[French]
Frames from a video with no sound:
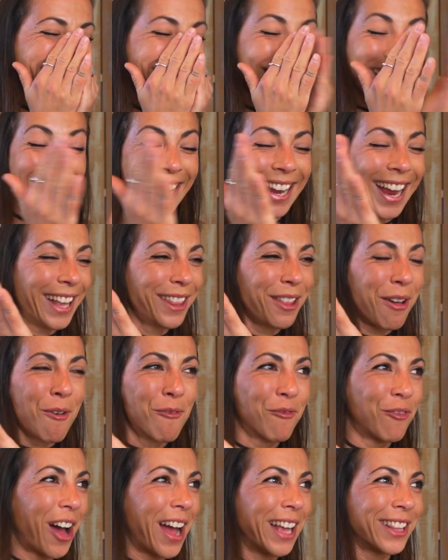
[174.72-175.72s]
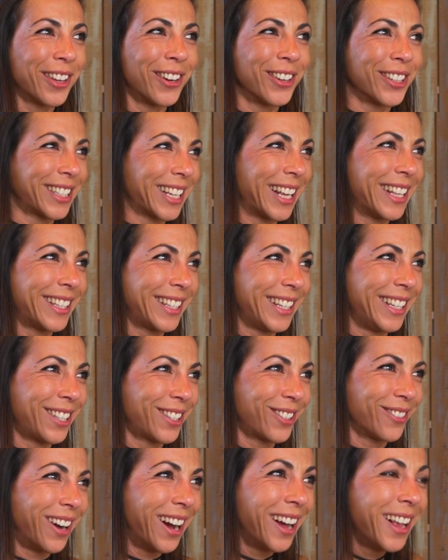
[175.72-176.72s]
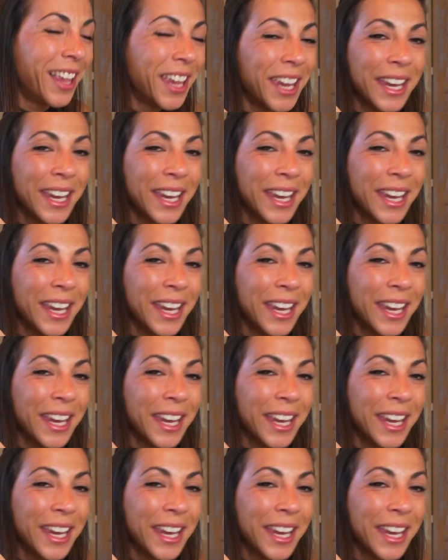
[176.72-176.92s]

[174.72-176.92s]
rien ne va dans cette histoire.